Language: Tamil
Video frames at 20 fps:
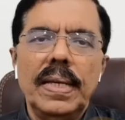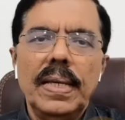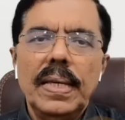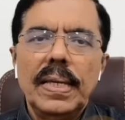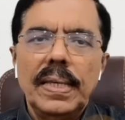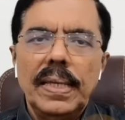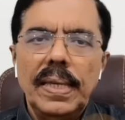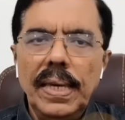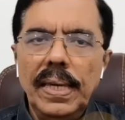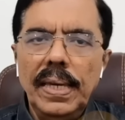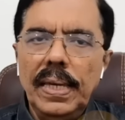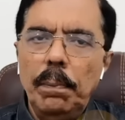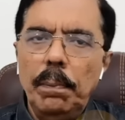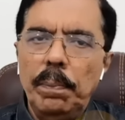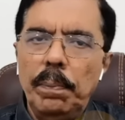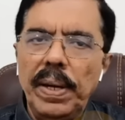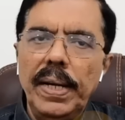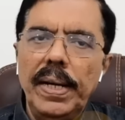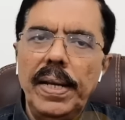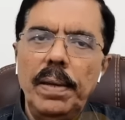இங்க
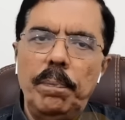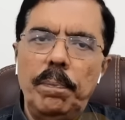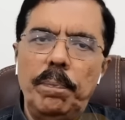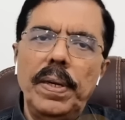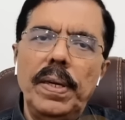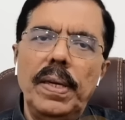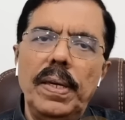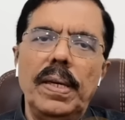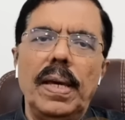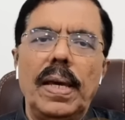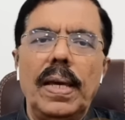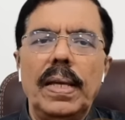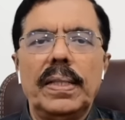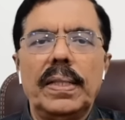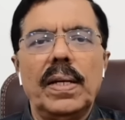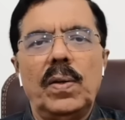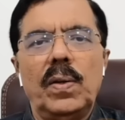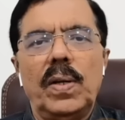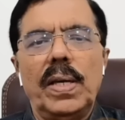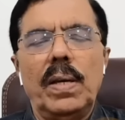பிடிபி
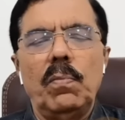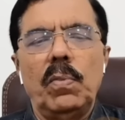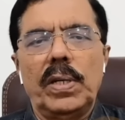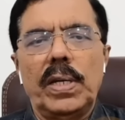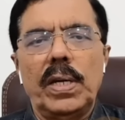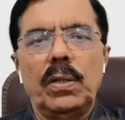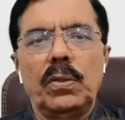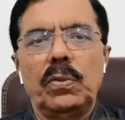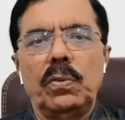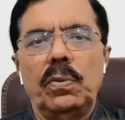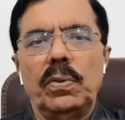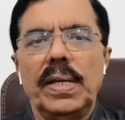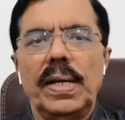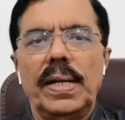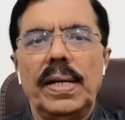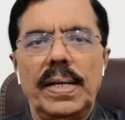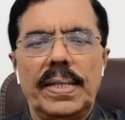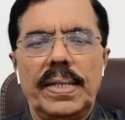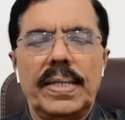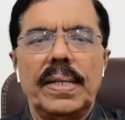தன்னுடைய முக்கியத்துவத்தை
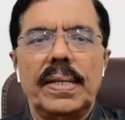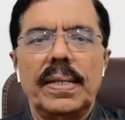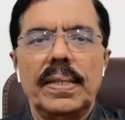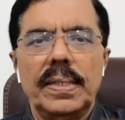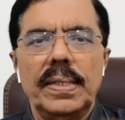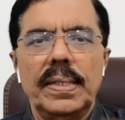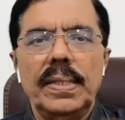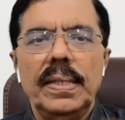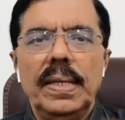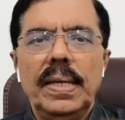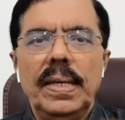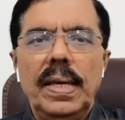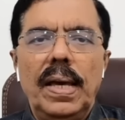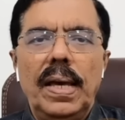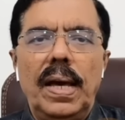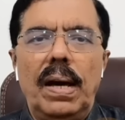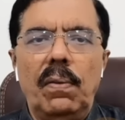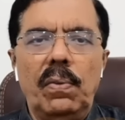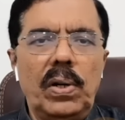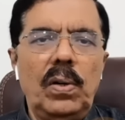இழக்கிறது
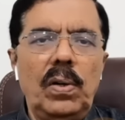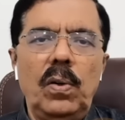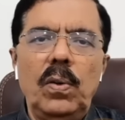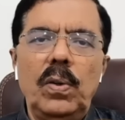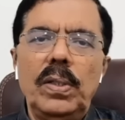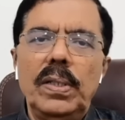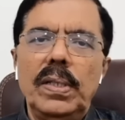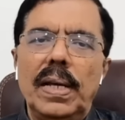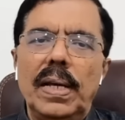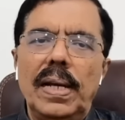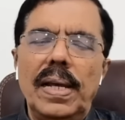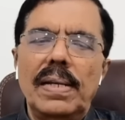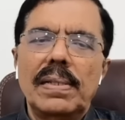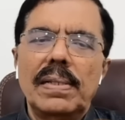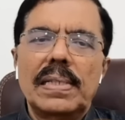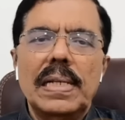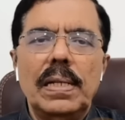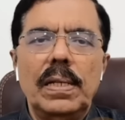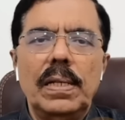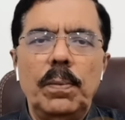அவர்களோடு
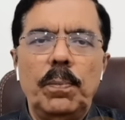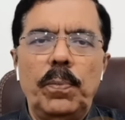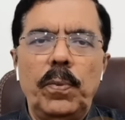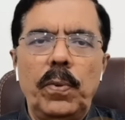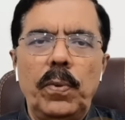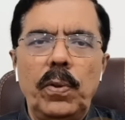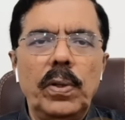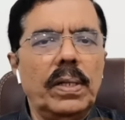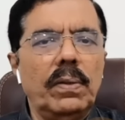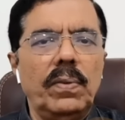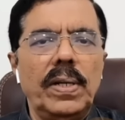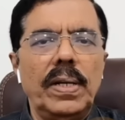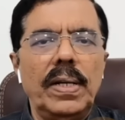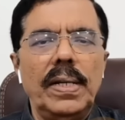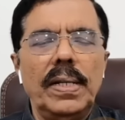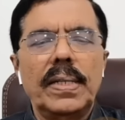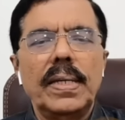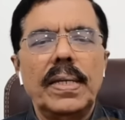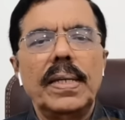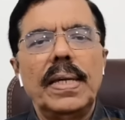அலையன்ஸ்களுக்கு
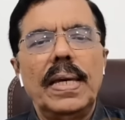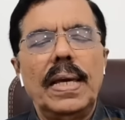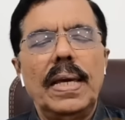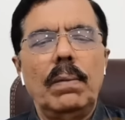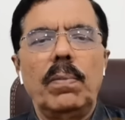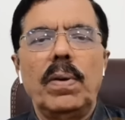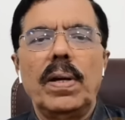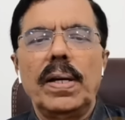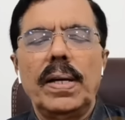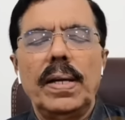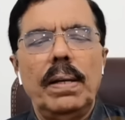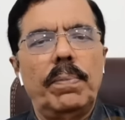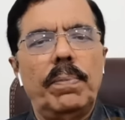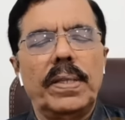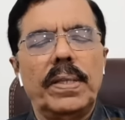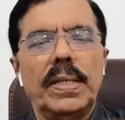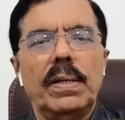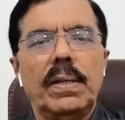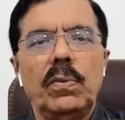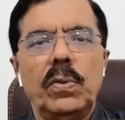போனவங்களுக்கு இயல்பாக
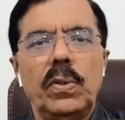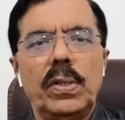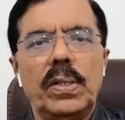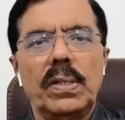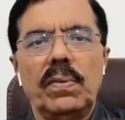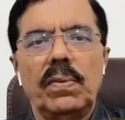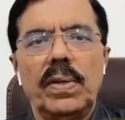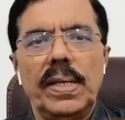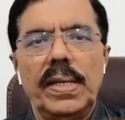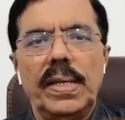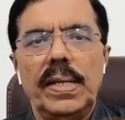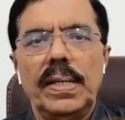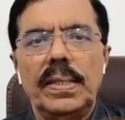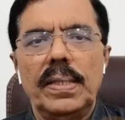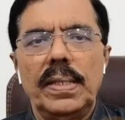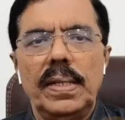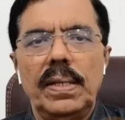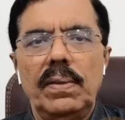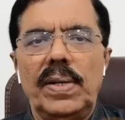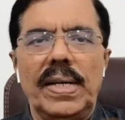இப்படித்தான் ஒன்று
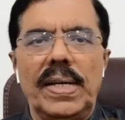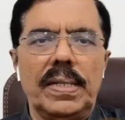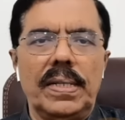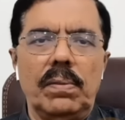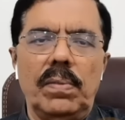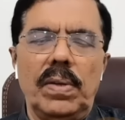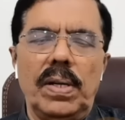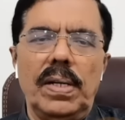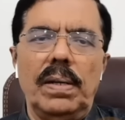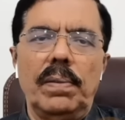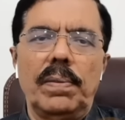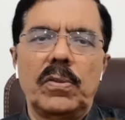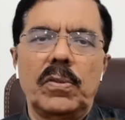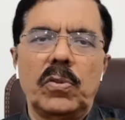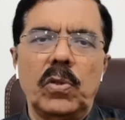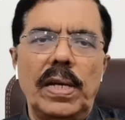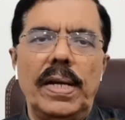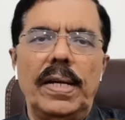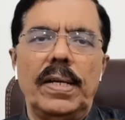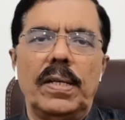வருகிறதுன்னு வழக்கமாக
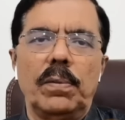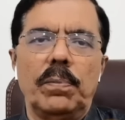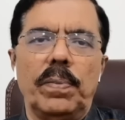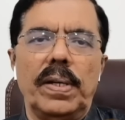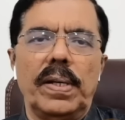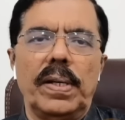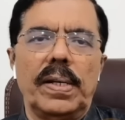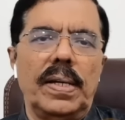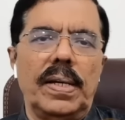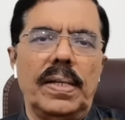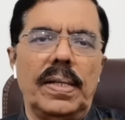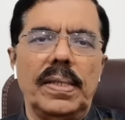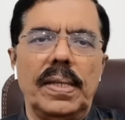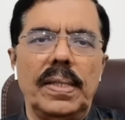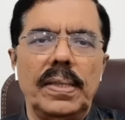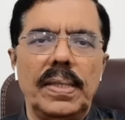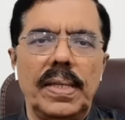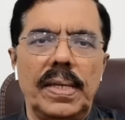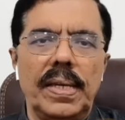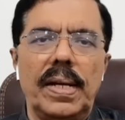சொல்லிக்கிட்டு இருப்பாங்க அது இந்த
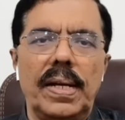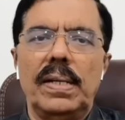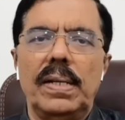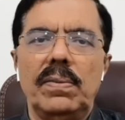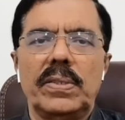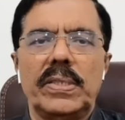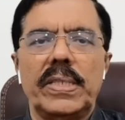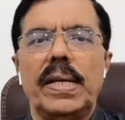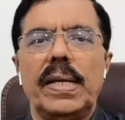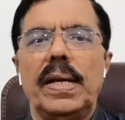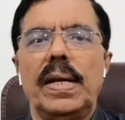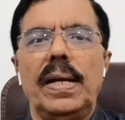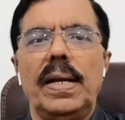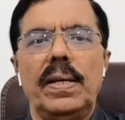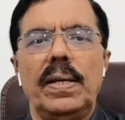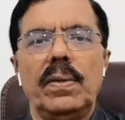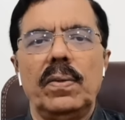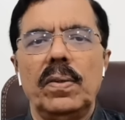இரண்டு விஷயங்கள்லயும்